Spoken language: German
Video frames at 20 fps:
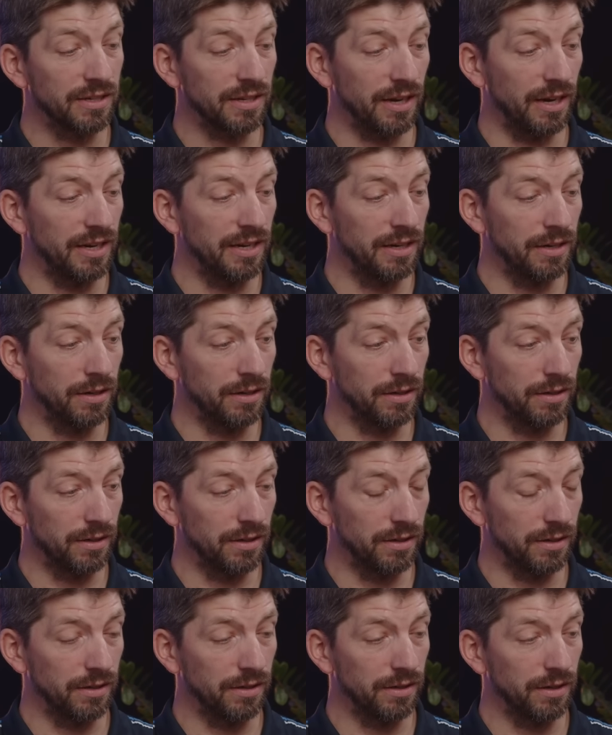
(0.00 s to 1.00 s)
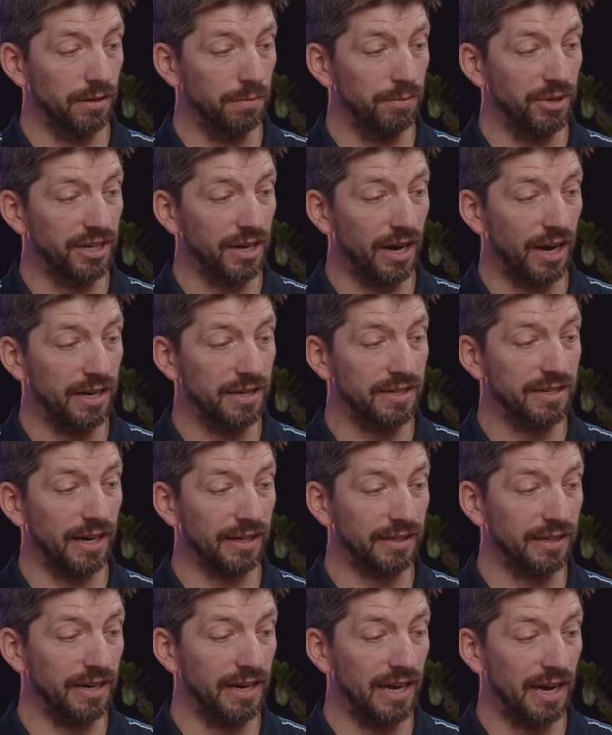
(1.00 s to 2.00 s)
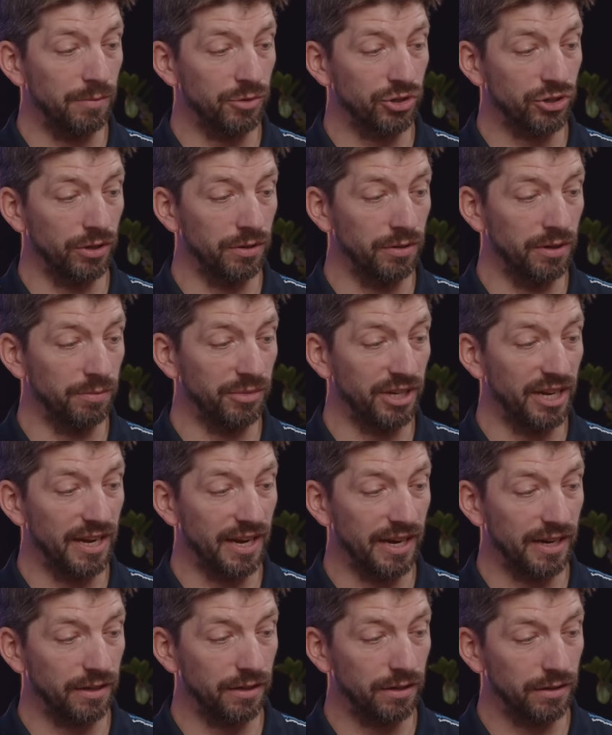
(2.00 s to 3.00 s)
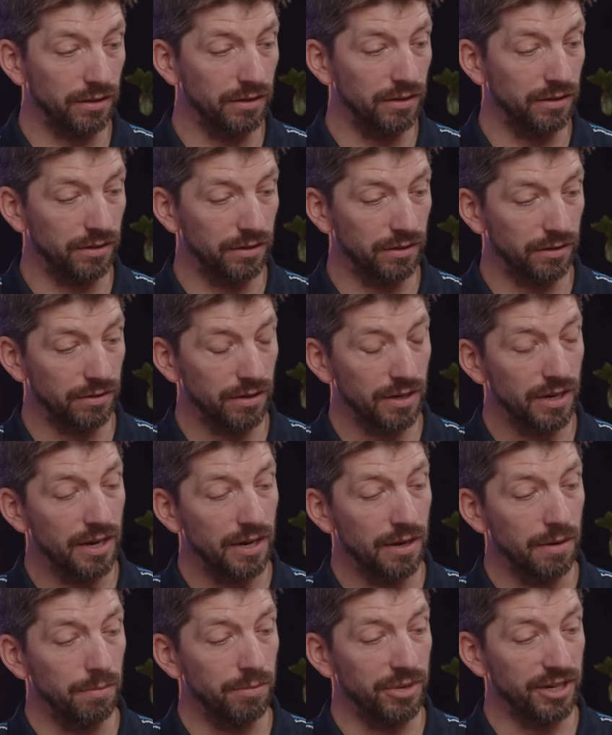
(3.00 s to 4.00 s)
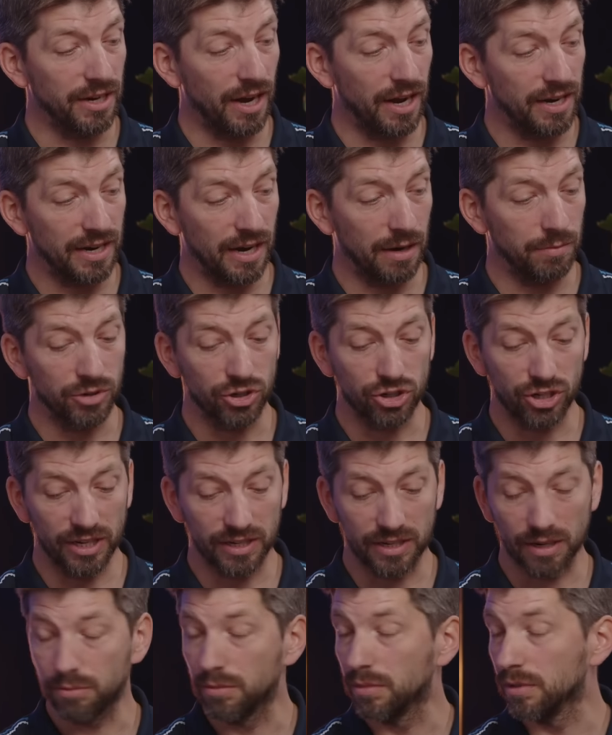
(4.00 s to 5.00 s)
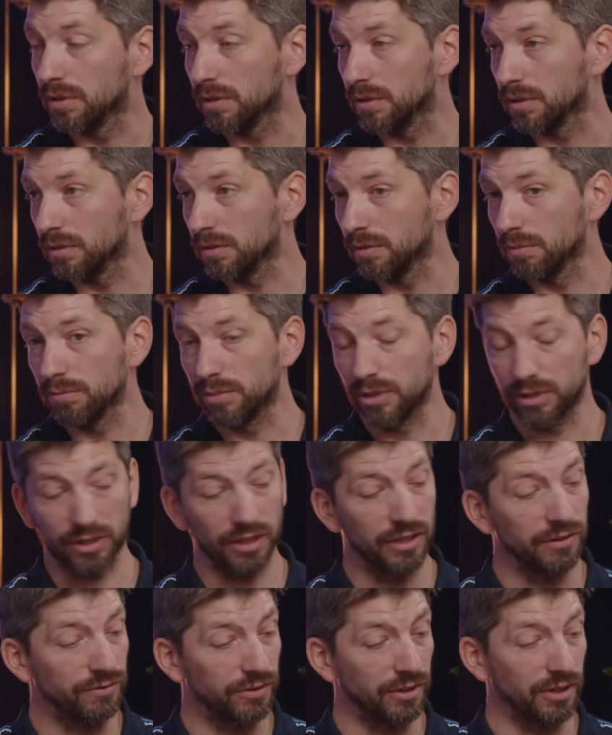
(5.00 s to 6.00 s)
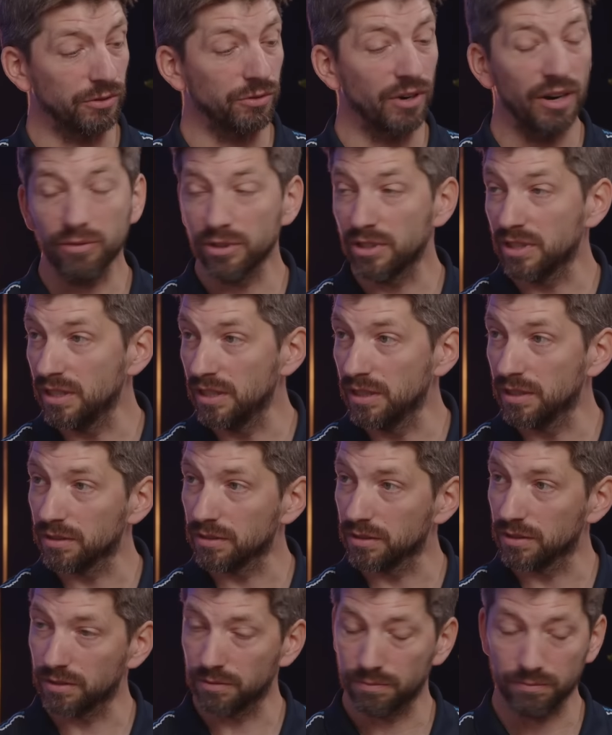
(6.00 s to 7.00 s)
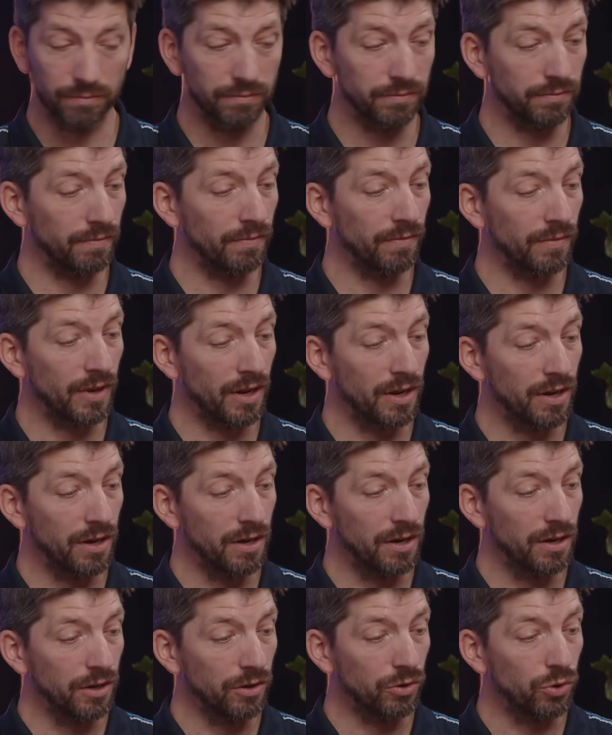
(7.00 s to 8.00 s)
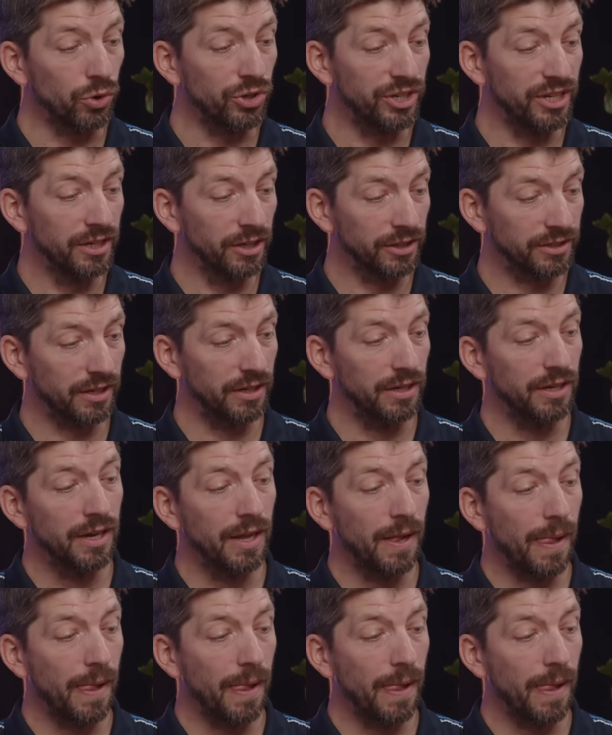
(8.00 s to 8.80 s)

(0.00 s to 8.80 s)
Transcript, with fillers: ist ein äh, Pedal, sagt der Name schon, im GR äh, Pedalname steht der äh, Begriff Gravity ähm, kodiert